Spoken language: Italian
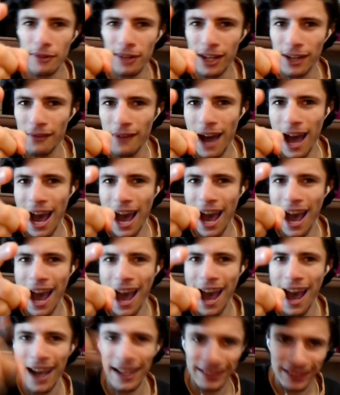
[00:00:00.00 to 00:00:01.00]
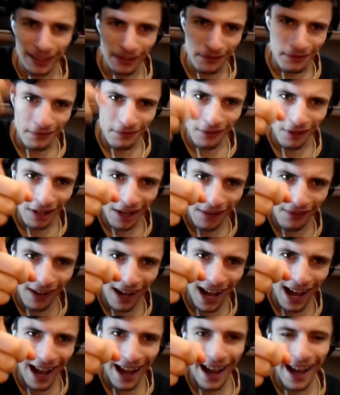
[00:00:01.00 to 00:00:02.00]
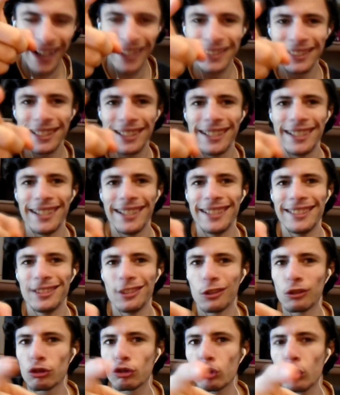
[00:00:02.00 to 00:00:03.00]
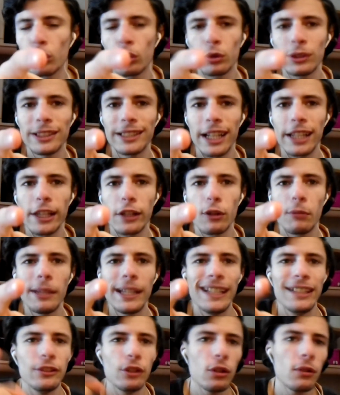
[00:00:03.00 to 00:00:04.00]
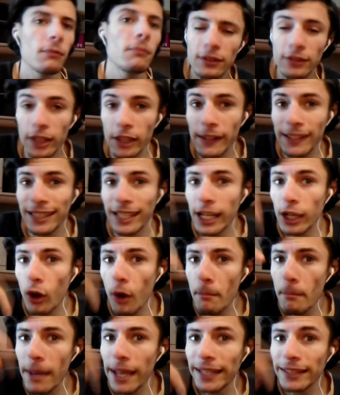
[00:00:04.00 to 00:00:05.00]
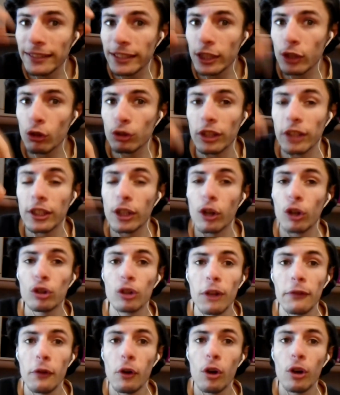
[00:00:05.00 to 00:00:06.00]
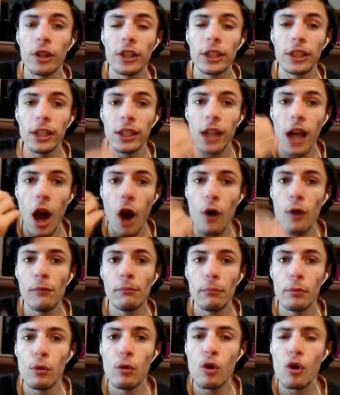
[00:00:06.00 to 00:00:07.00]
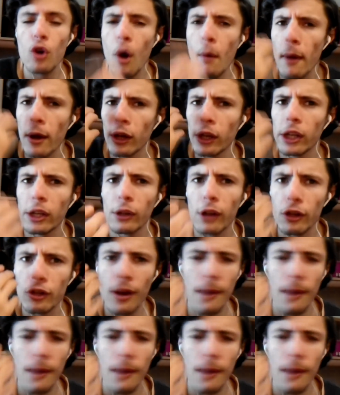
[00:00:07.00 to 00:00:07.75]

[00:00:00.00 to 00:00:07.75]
Volevate, volevate, non sono un italiano medio. Scrivete nei commenti cosa secondo voi ha un buco ma non è una